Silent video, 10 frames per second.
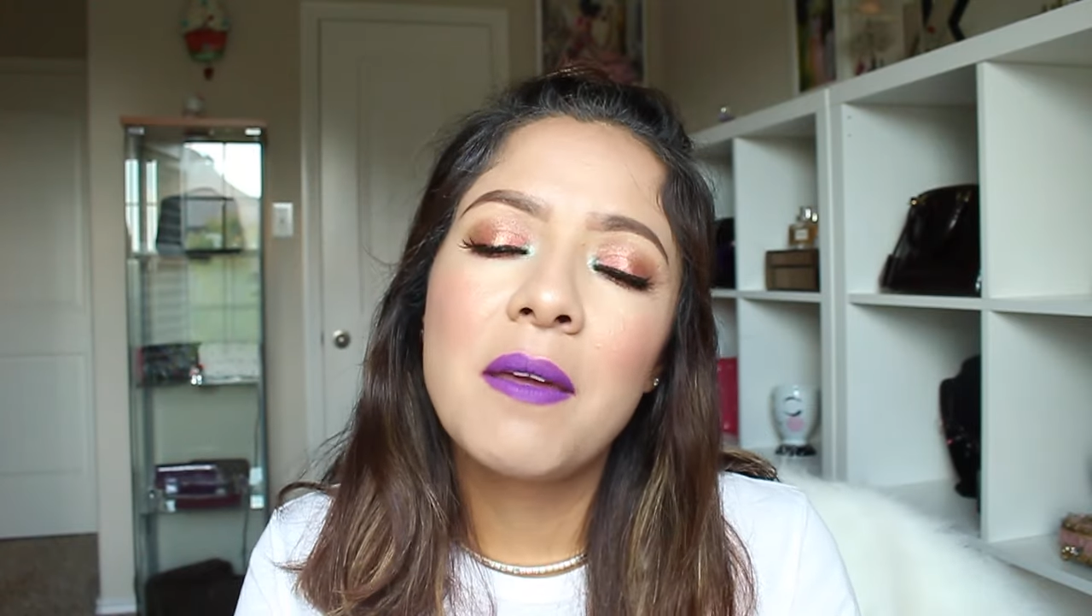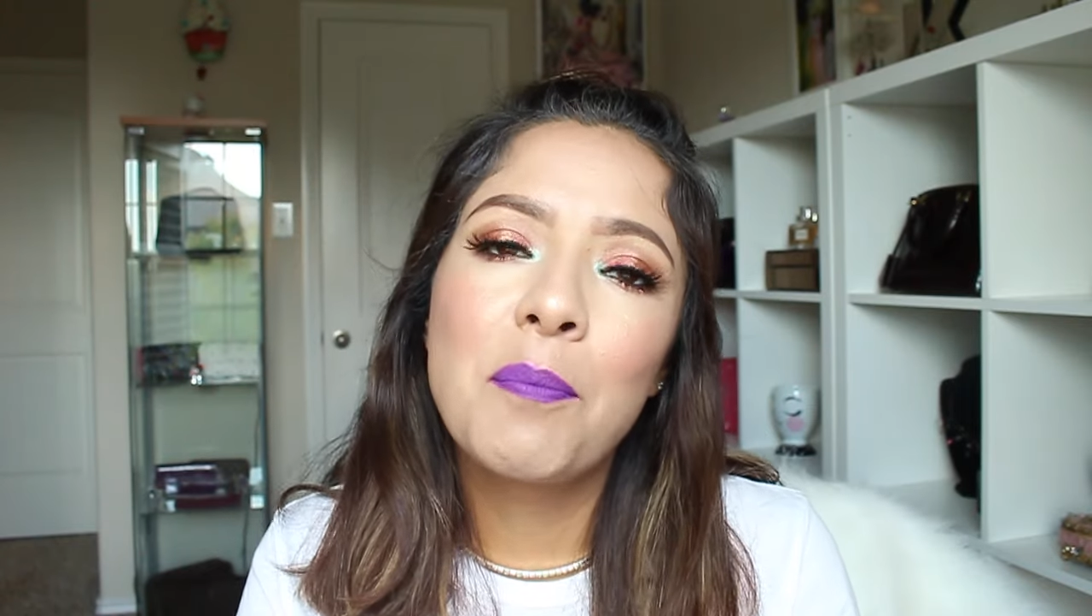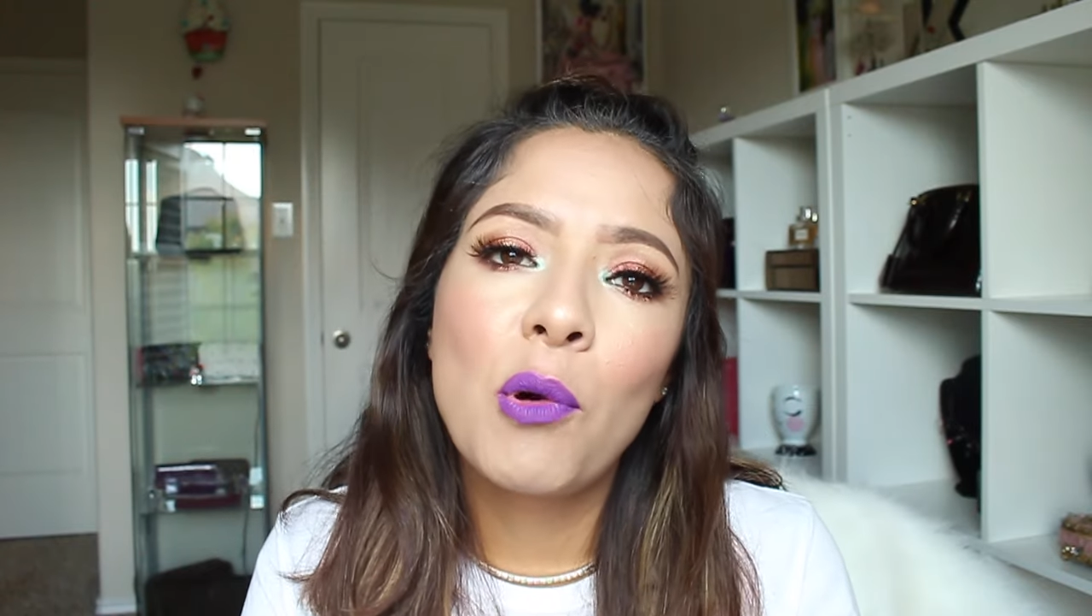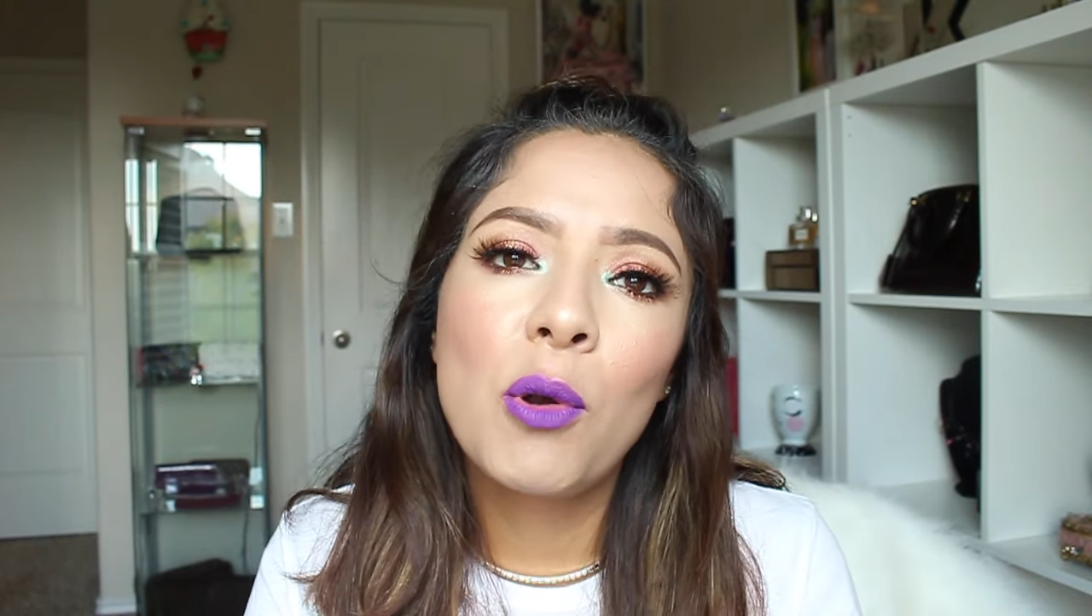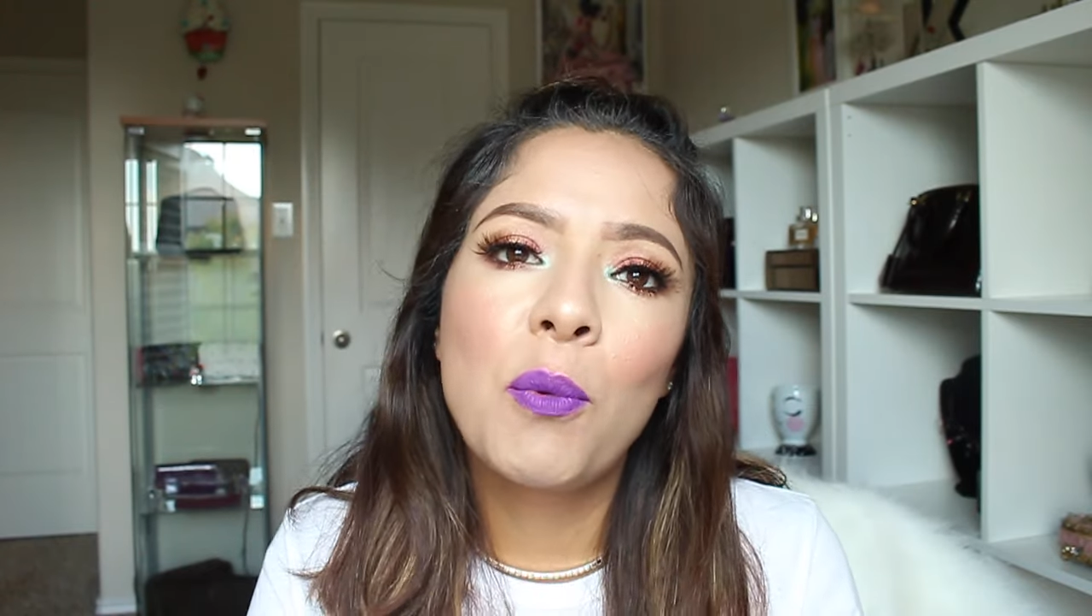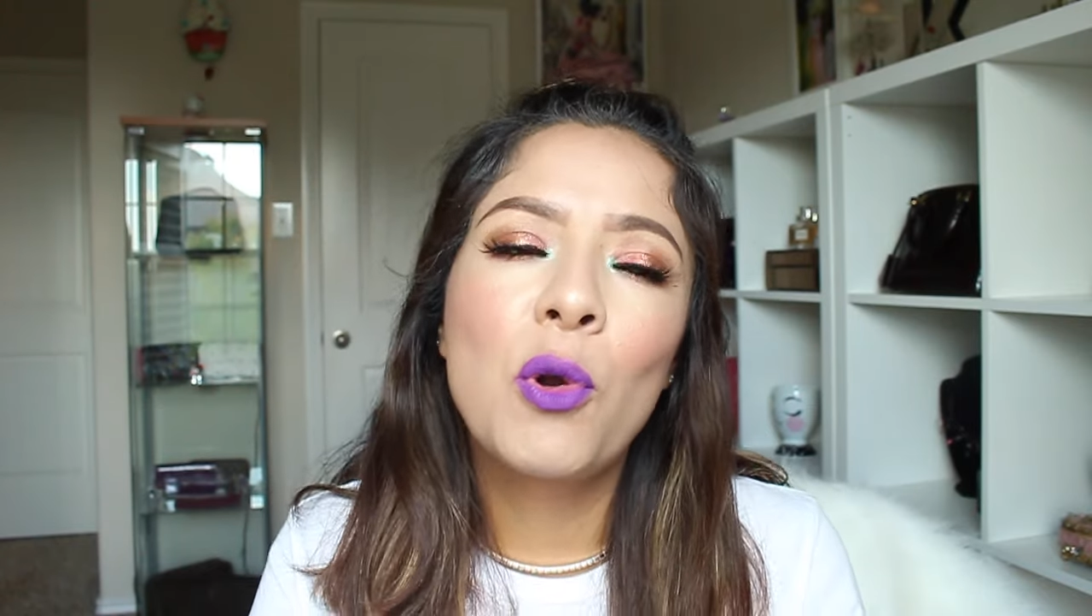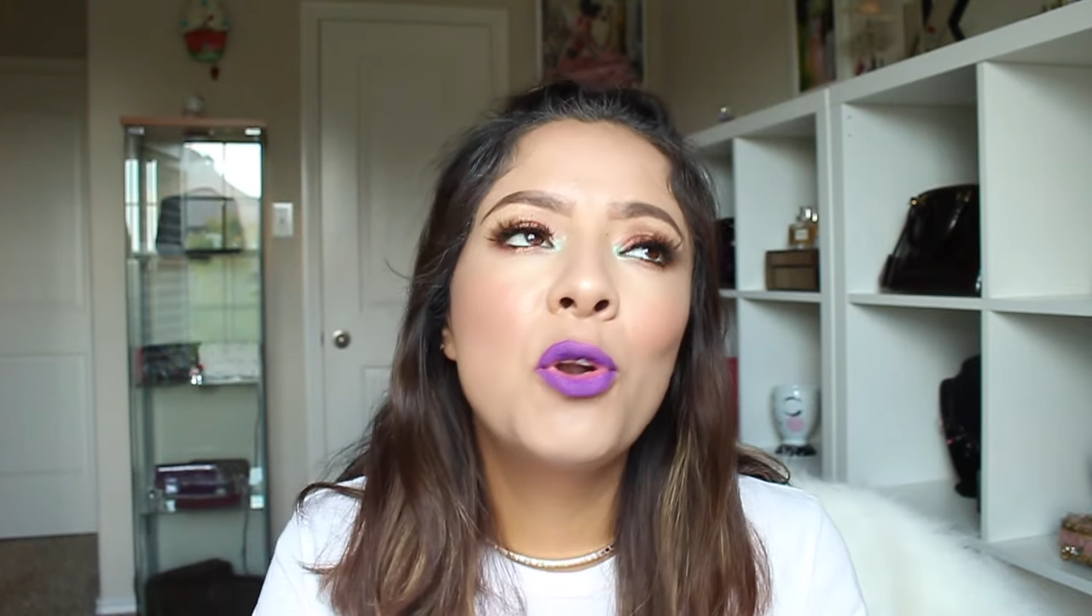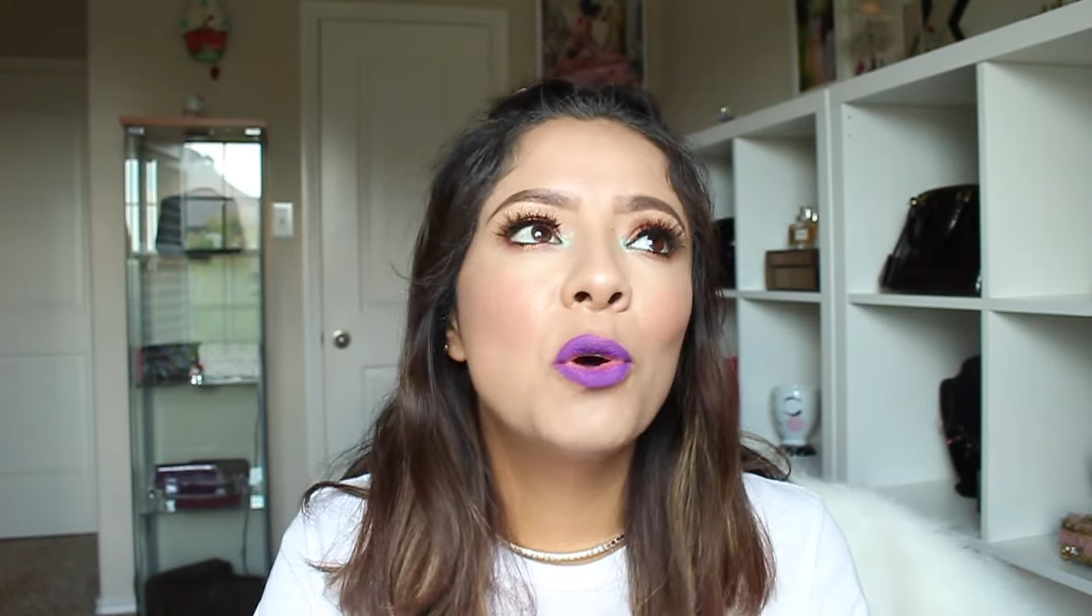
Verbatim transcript: de polvo!